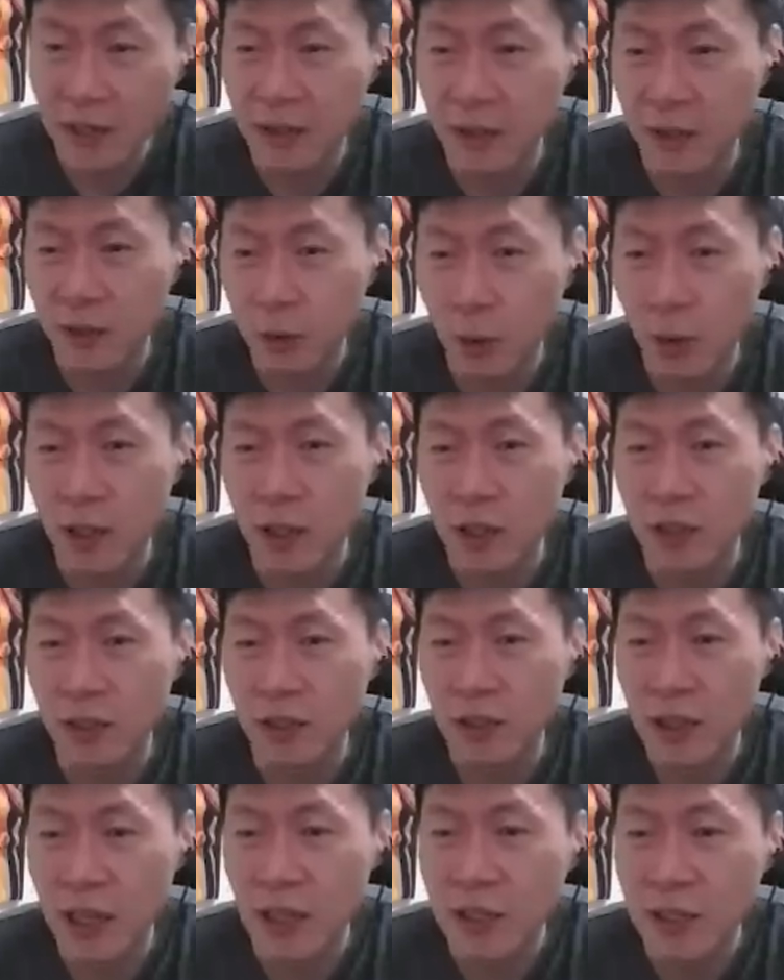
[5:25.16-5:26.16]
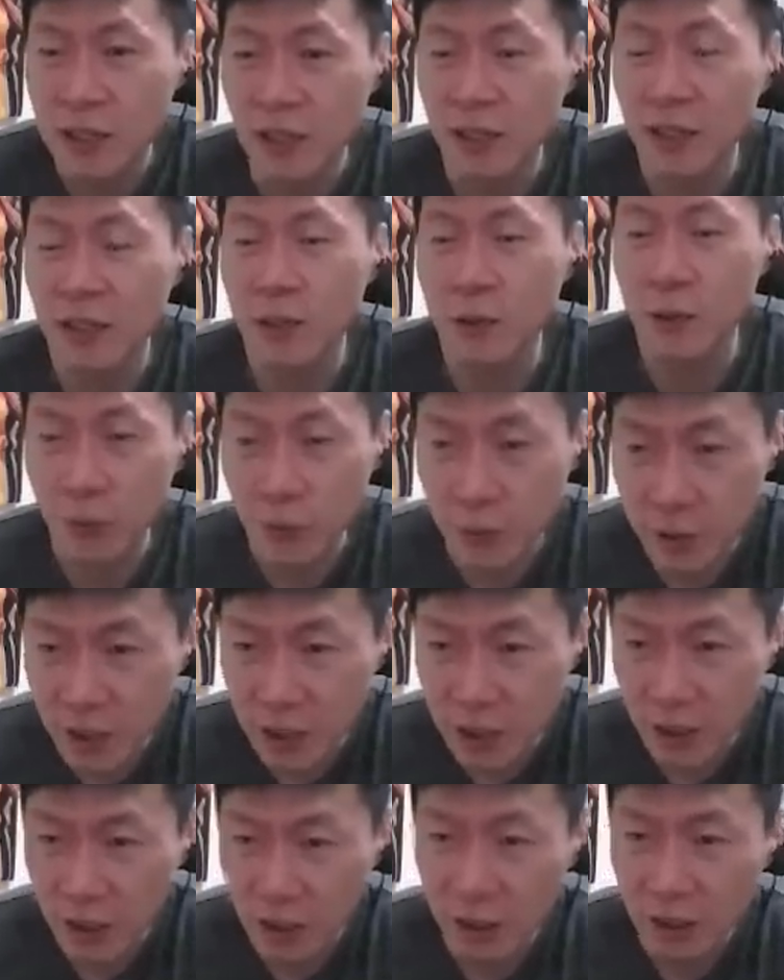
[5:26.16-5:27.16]
人对一个年轻的女
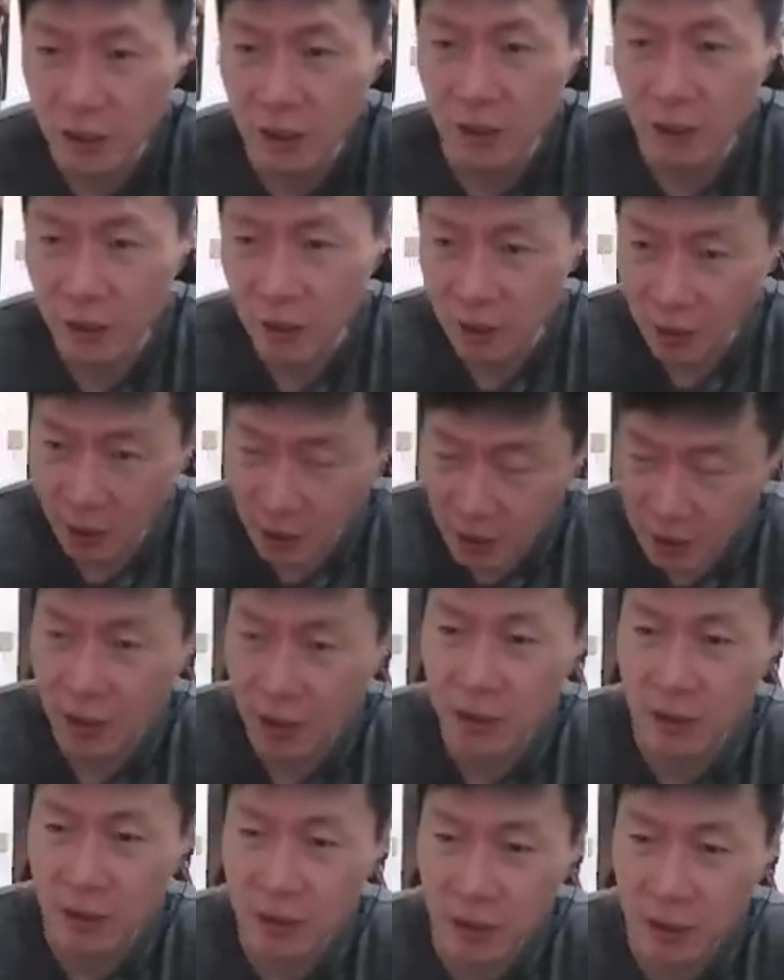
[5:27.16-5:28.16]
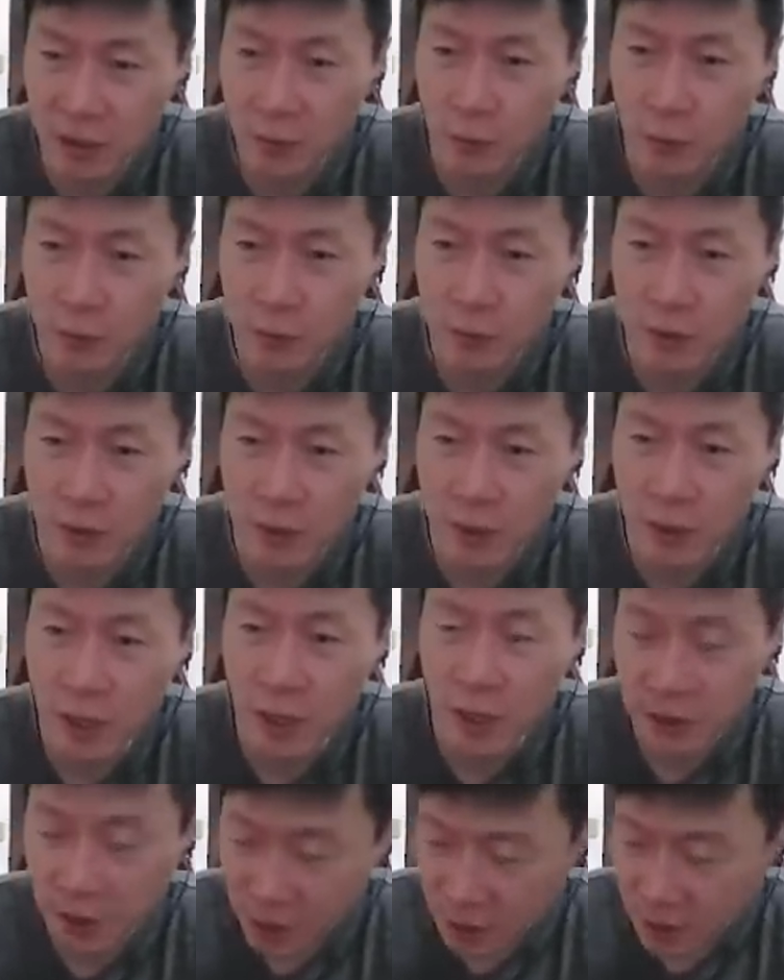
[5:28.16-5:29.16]
性的这个这个故事，
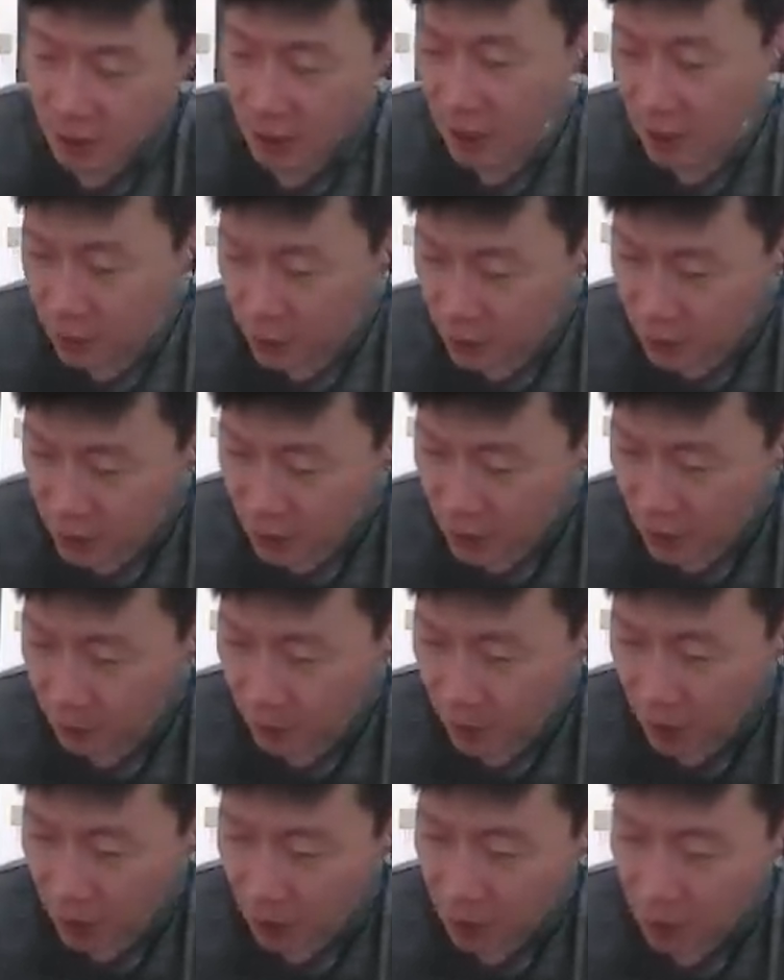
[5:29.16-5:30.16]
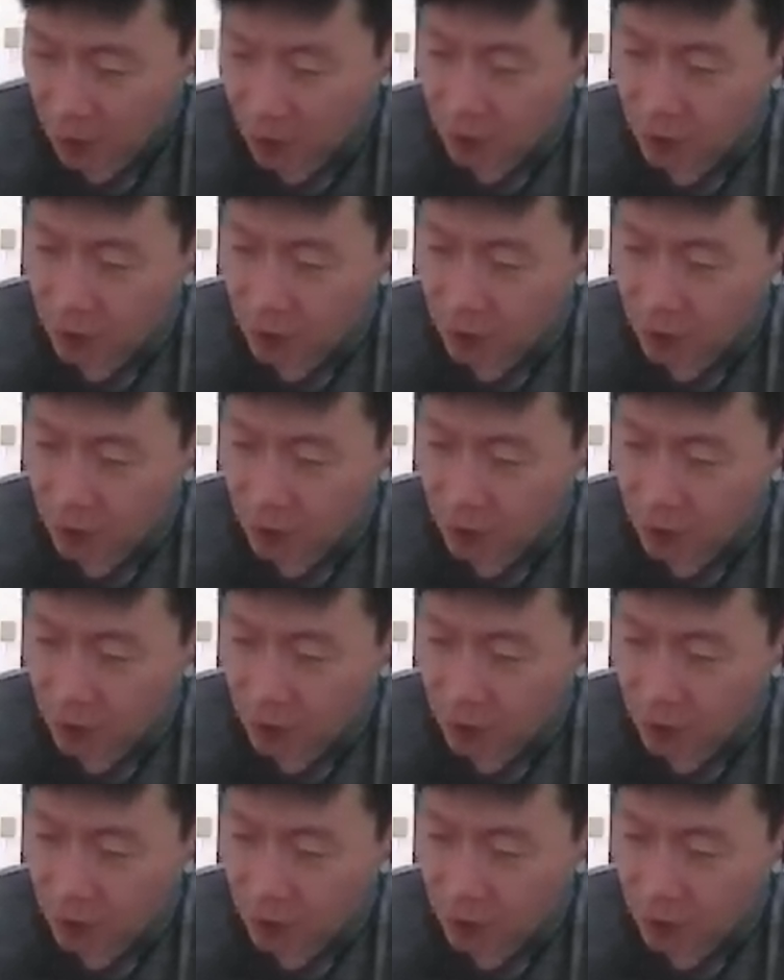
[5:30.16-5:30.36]
其实大概就是这样嘛，